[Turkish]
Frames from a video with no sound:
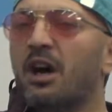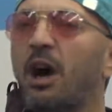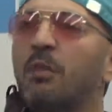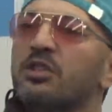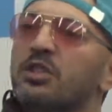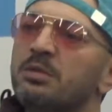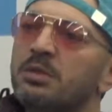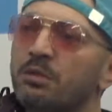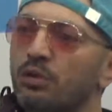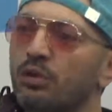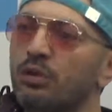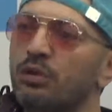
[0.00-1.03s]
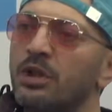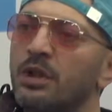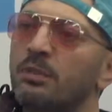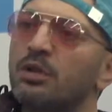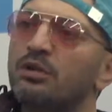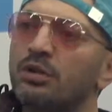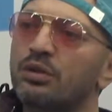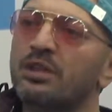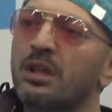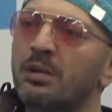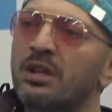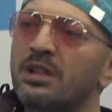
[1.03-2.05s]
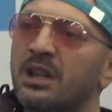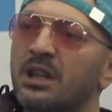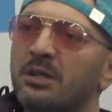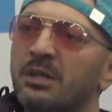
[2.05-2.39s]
Ama şimdi bugün bir sosyal medya yayını